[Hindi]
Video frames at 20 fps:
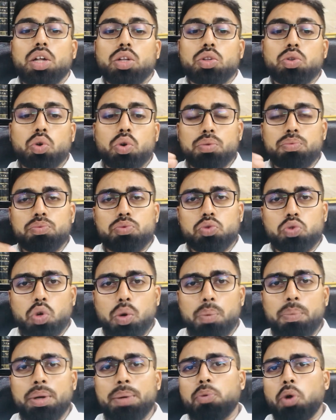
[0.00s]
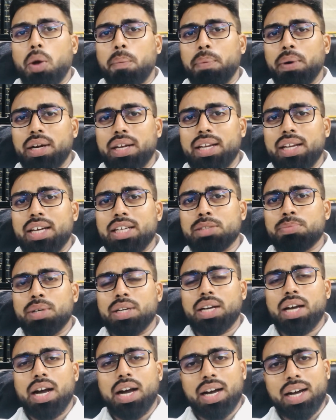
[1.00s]
तो जो भी प्रॉपर्टी
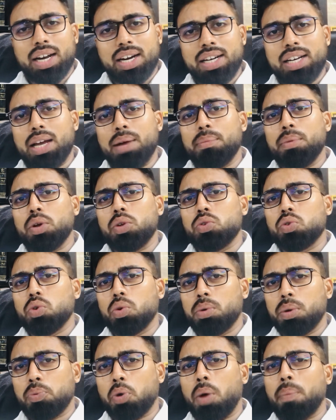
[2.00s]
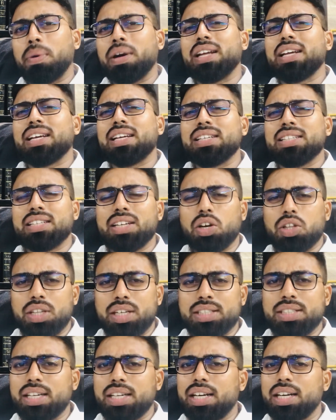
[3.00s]
हस्बैंड का अगर इंडिया में जो भी प्रॉपर्टी किसी
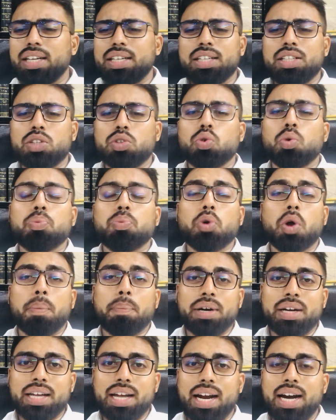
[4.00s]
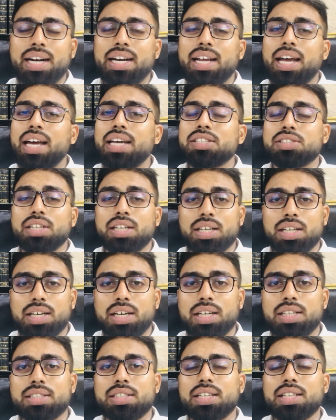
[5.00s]
अदर से रिलेटेड है तो वो प्रॉपर्टी अटैच नहीं
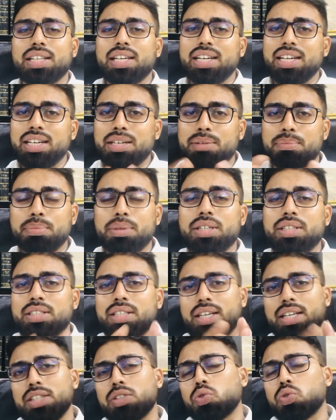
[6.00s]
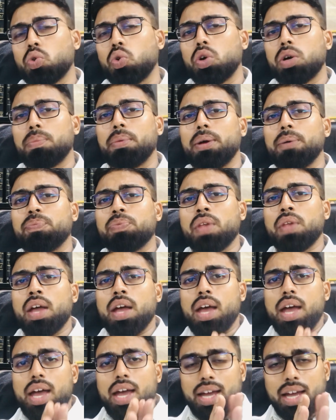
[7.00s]
कर सकती इट मीन्स कि इस कोर्ट में
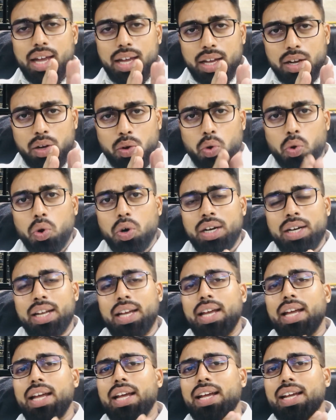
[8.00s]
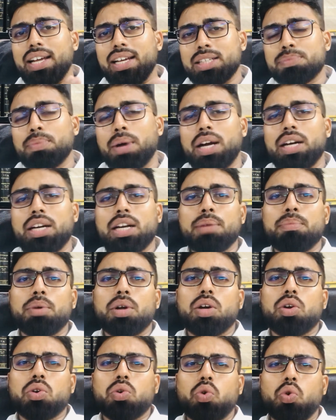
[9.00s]
कोर्ट ने इस मैटर में
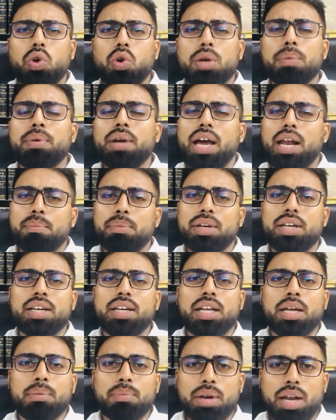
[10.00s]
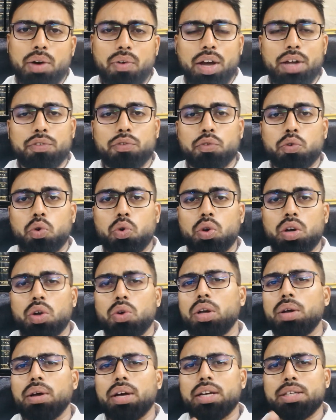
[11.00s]
कोई भी एलमनी नहीं मिला वाइफ को
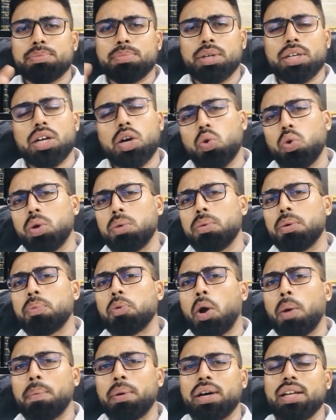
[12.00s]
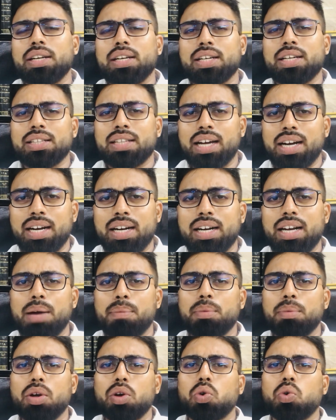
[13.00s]
क्योंकि हस्बैंड का कोई भी प्रॉपर्टी नहीं था इंडिया
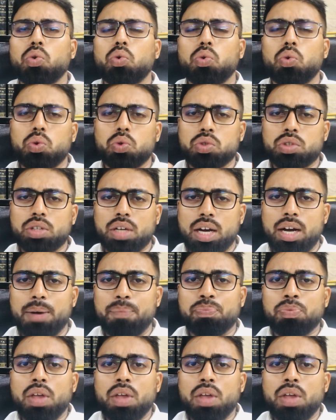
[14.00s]
में उसका